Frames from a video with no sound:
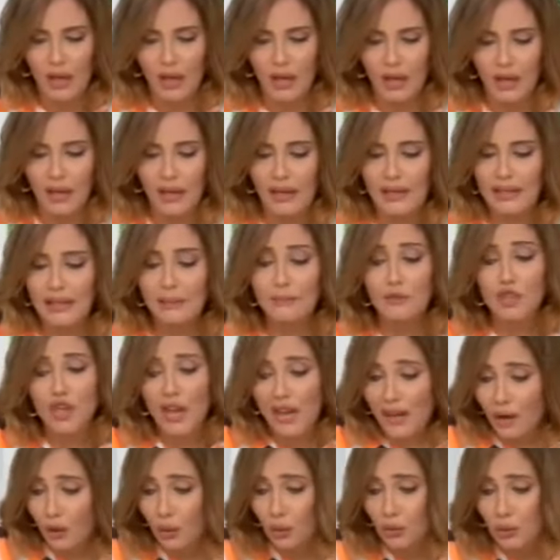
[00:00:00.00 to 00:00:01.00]
آه ليه مش
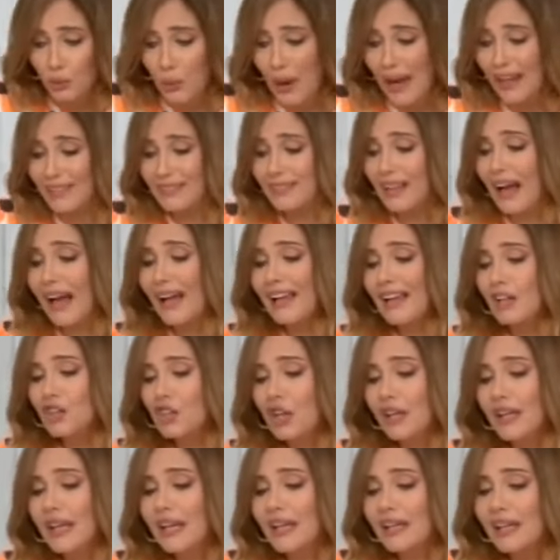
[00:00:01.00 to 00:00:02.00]
هياخد وقت
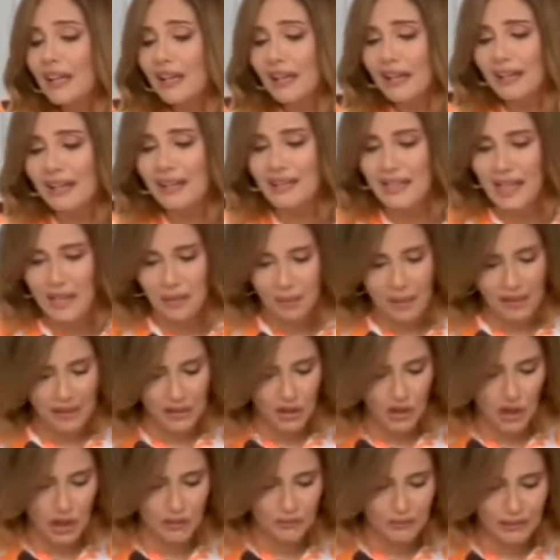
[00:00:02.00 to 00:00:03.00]
علشان احنا هنا زي ما
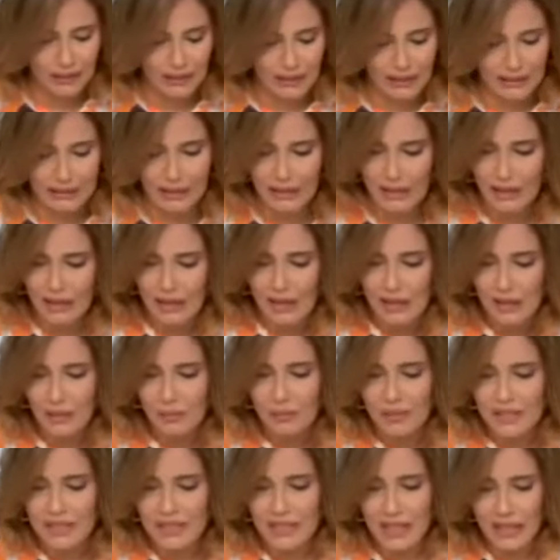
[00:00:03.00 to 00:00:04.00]
احنا شايفين كده
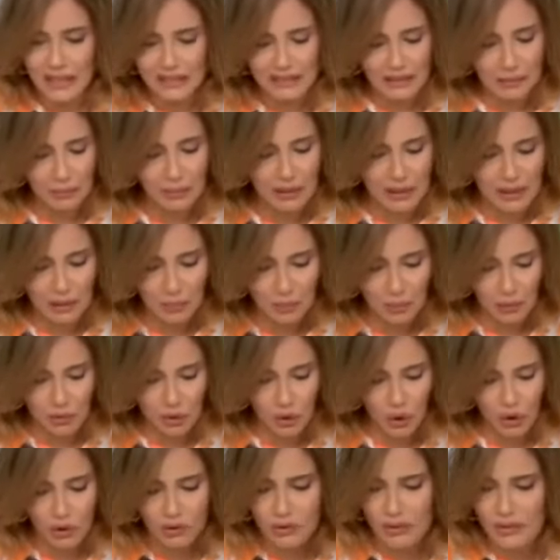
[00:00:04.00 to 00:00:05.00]
مستخدمين
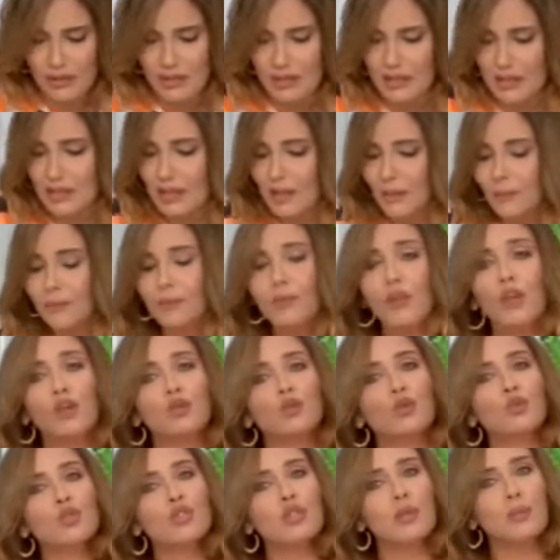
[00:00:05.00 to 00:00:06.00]
بطاطس
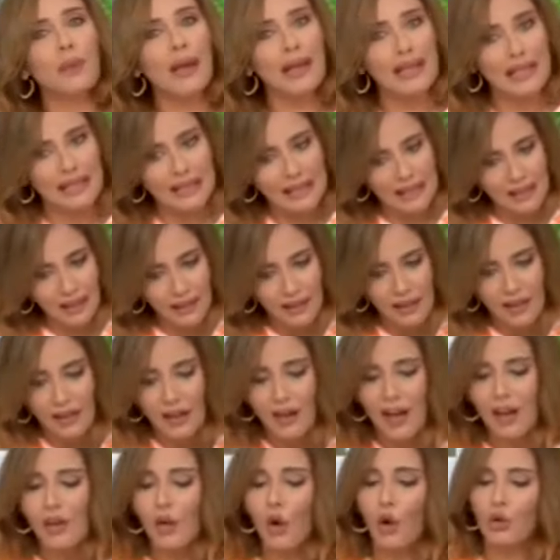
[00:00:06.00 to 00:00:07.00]
نص مقليه
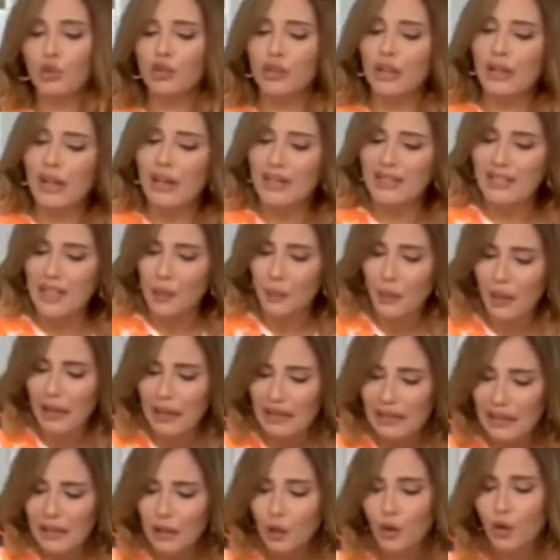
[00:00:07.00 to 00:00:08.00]
هنحط لها
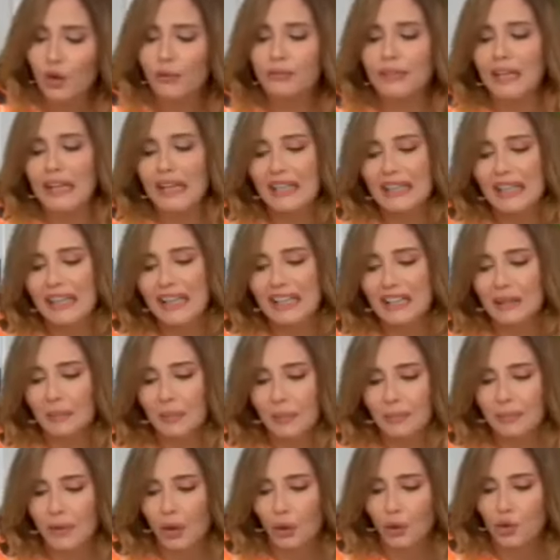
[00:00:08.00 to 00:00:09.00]
سوائل الكفته كده كده
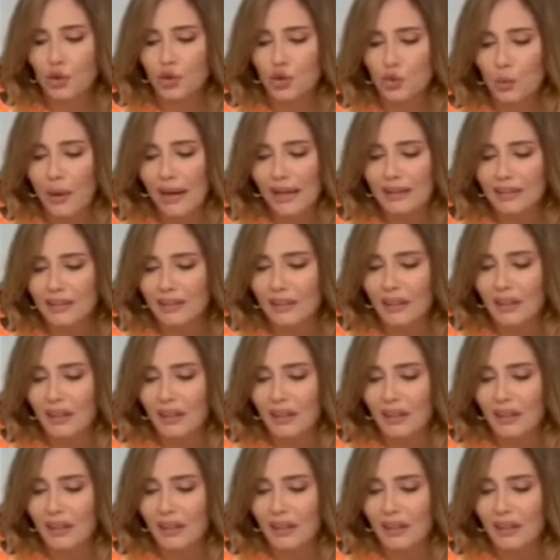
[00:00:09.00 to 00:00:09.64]
ما بتاخدش وقت